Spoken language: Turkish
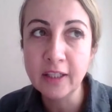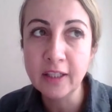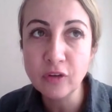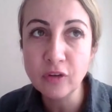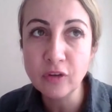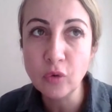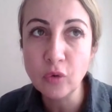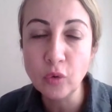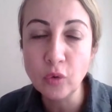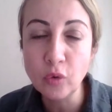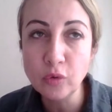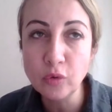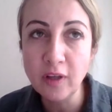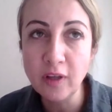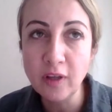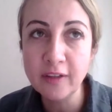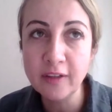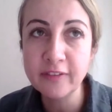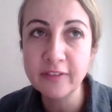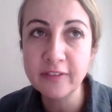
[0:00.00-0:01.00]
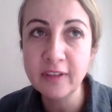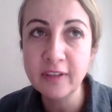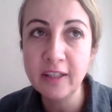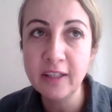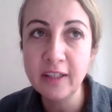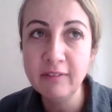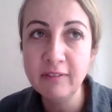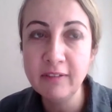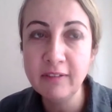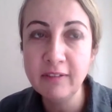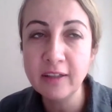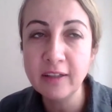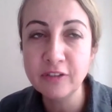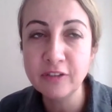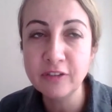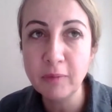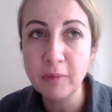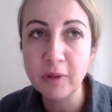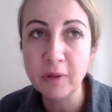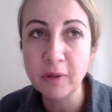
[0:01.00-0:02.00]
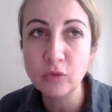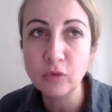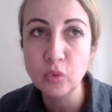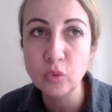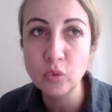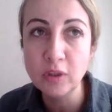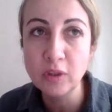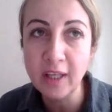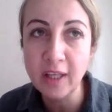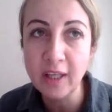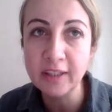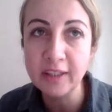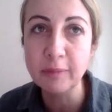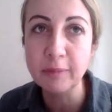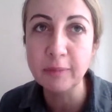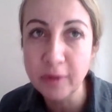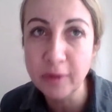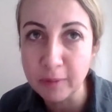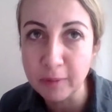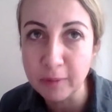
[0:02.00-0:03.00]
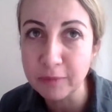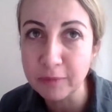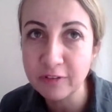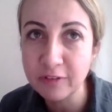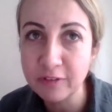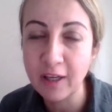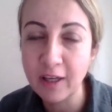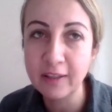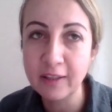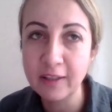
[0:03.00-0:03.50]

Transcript: gece kondu tarzında evler diyeceğim ama tuğladan yapılmamış.